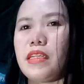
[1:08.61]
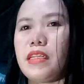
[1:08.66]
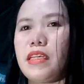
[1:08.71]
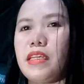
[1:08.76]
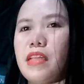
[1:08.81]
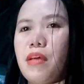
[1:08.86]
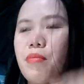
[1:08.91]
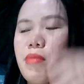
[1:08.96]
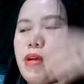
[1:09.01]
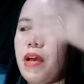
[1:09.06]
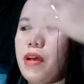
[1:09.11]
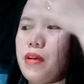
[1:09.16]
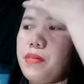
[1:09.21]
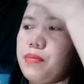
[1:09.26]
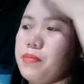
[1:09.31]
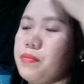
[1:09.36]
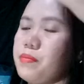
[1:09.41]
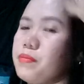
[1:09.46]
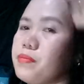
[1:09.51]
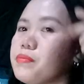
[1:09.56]
Kita ko.
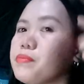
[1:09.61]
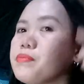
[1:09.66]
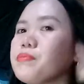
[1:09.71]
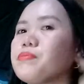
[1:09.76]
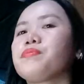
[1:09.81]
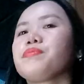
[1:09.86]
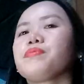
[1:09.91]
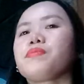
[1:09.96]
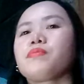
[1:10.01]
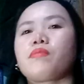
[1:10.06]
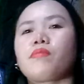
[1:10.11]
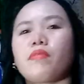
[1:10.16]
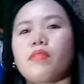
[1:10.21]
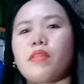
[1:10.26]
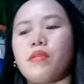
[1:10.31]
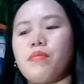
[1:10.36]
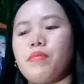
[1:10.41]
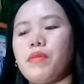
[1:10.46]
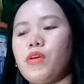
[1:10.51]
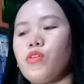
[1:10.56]

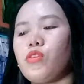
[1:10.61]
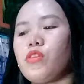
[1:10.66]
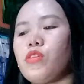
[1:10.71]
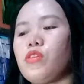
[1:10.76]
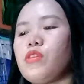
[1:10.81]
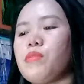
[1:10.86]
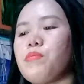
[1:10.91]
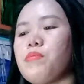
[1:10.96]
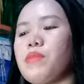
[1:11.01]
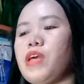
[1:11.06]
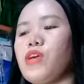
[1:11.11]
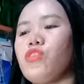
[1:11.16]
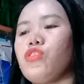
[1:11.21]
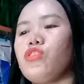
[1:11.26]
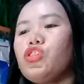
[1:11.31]
Meron, meron